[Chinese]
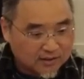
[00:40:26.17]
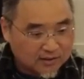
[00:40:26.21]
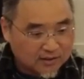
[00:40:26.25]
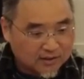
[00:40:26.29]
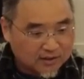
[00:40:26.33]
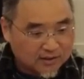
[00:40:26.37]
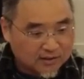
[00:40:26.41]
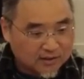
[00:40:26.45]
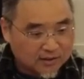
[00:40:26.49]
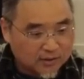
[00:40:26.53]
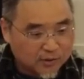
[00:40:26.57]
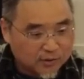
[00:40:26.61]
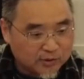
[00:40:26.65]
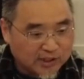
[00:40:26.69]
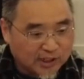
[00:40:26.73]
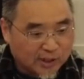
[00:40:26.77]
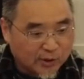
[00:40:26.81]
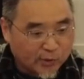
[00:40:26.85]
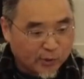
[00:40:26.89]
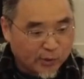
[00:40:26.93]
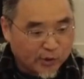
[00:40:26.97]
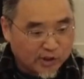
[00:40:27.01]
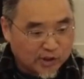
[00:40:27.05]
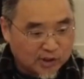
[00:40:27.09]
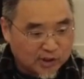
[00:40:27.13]
是讲
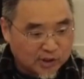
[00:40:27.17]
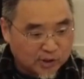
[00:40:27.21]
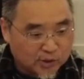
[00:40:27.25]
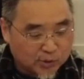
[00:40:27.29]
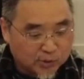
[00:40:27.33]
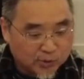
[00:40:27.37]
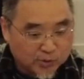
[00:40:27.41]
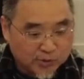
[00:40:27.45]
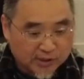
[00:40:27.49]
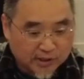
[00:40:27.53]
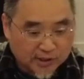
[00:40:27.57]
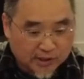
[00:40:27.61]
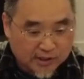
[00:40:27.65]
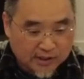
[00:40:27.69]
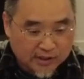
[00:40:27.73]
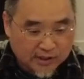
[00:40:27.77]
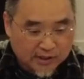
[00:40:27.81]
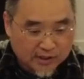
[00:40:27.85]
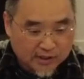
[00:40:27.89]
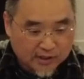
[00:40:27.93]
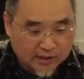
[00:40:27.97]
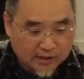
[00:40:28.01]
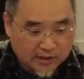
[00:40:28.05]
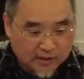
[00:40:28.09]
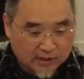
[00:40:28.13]
约珥书的，
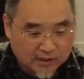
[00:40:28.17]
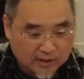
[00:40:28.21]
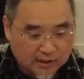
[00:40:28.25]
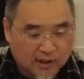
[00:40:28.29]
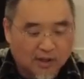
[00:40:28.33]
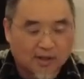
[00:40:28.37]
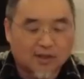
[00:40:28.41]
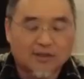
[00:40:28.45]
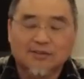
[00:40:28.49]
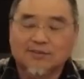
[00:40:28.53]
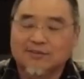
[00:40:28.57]
啊。